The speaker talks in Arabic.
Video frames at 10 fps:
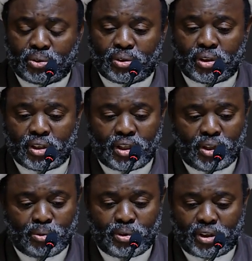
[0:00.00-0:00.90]
الله
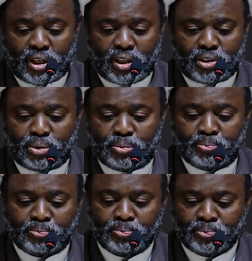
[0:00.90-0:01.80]
وبركاته
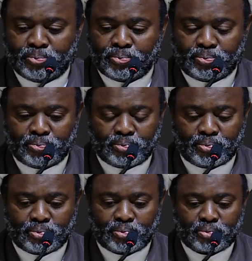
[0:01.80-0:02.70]
عليكم السلام